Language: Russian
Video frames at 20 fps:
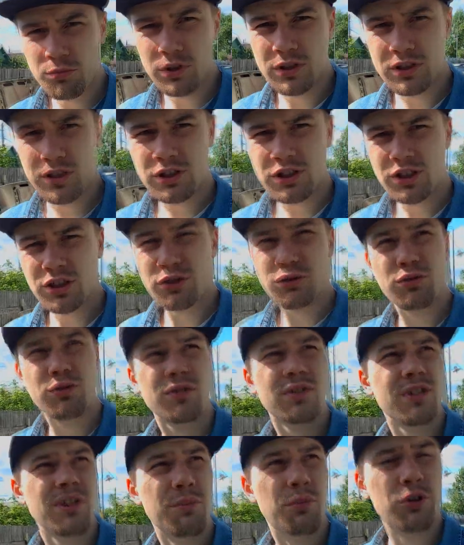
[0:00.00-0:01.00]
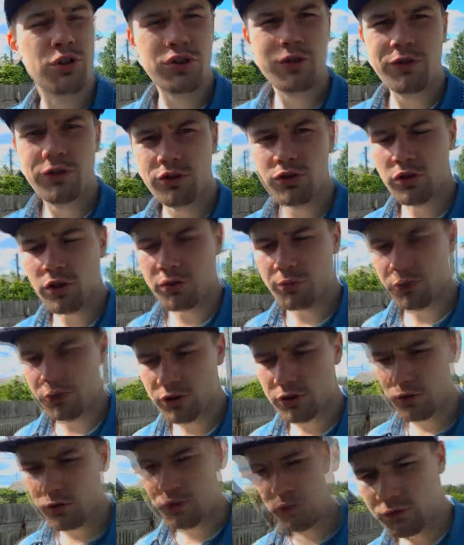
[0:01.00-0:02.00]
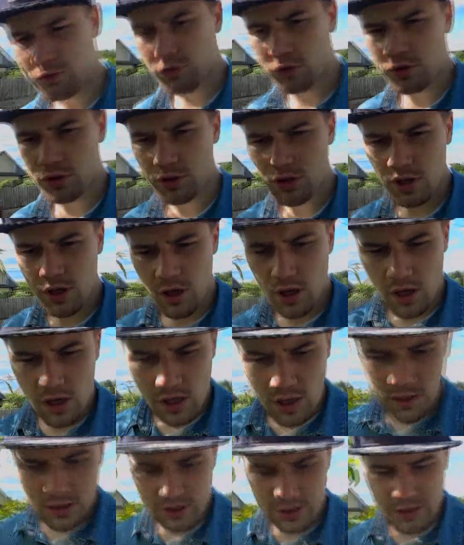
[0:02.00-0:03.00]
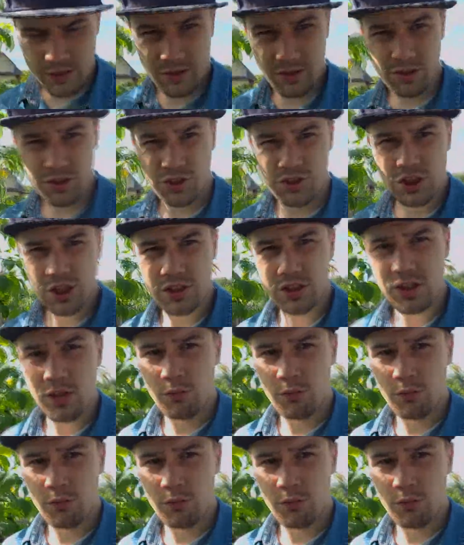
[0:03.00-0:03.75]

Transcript: меня слышно, тут небольшой ветерок присутствует. Съездил сейчас на